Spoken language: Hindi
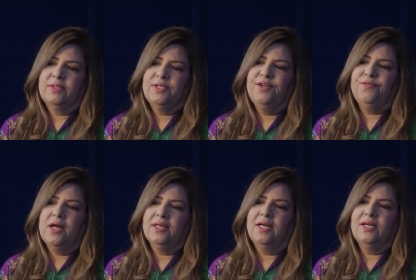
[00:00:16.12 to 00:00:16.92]

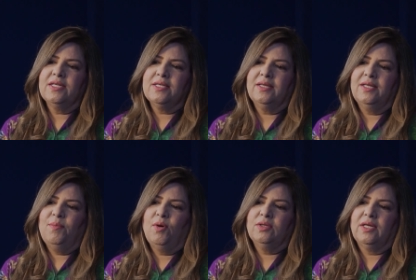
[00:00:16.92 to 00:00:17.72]
शरीफ ख़ानदान के साथ
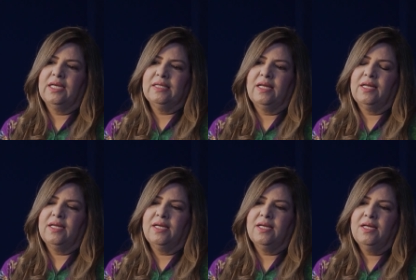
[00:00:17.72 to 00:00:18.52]
ना बहुत अल्लाह
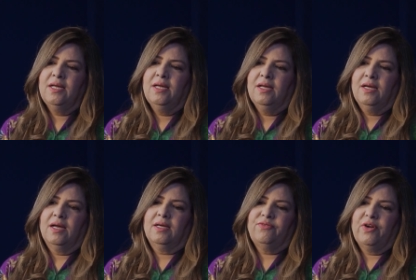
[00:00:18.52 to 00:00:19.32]
ताला ने
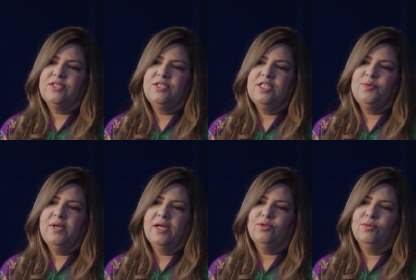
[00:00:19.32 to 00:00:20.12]
अगर
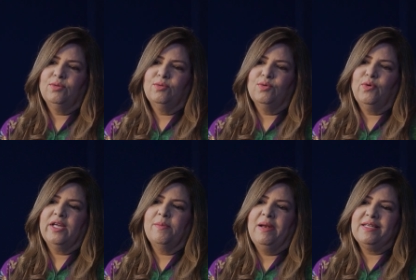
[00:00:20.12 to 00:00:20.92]
ट्रेजडीज़ भी हैं तो
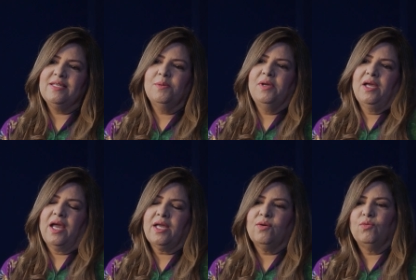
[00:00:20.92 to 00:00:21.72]
उनको एक ब्लेसिंग भी
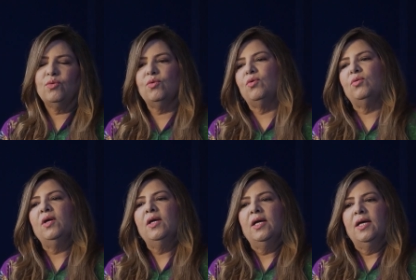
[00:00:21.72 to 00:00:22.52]
है कि उनको
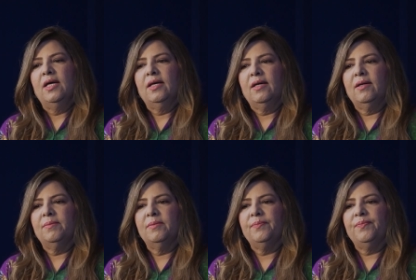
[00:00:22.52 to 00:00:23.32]

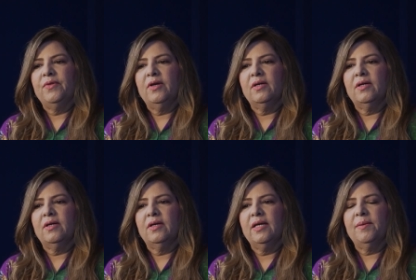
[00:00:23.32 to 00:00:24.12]

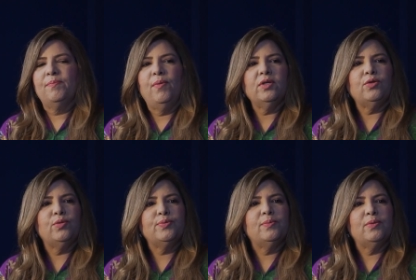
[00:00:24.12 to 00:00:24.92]
एक
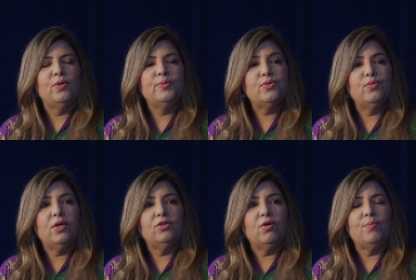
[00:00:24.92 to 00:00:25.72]
बहुत
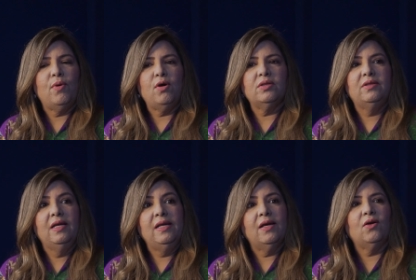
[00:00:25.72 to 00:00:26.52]
खूबसूरत और
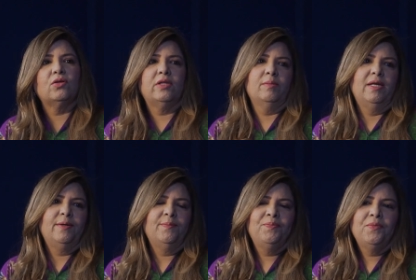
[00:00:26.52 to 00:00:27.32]
बहुत दलेर औरतें मिली